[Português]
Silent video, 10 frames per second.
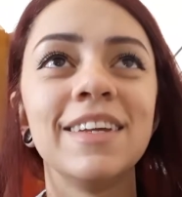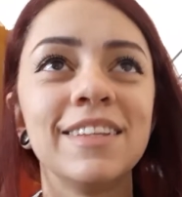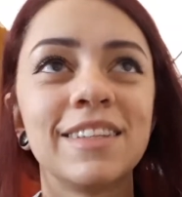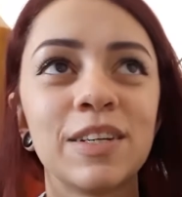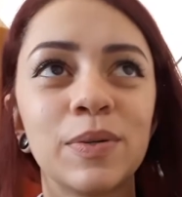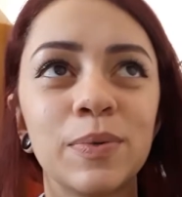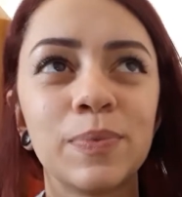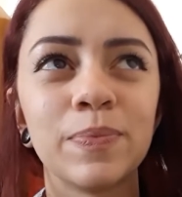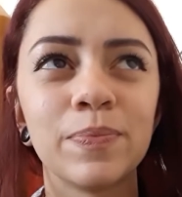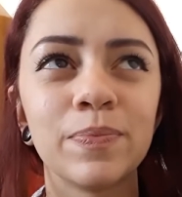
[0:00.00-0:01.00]
então
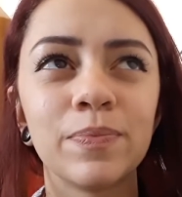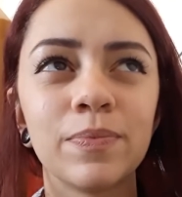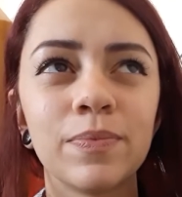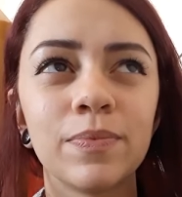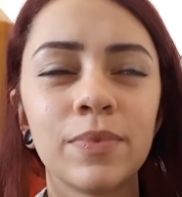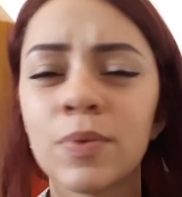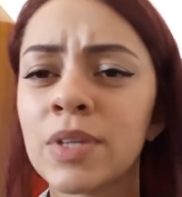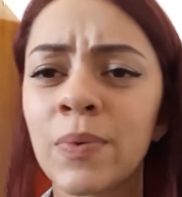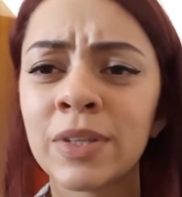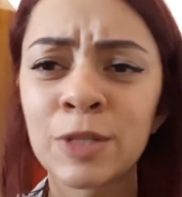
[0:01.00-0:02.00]
não sei
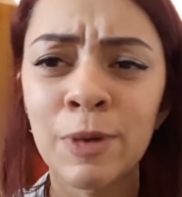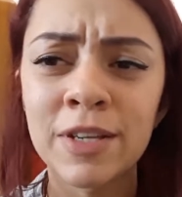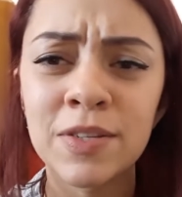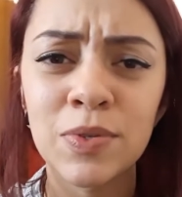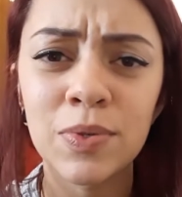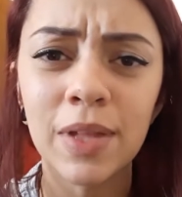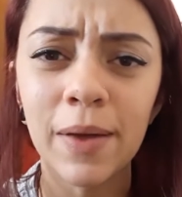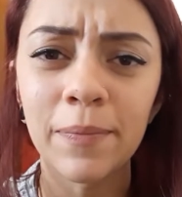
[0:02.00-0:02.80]
quantas páginas isso dá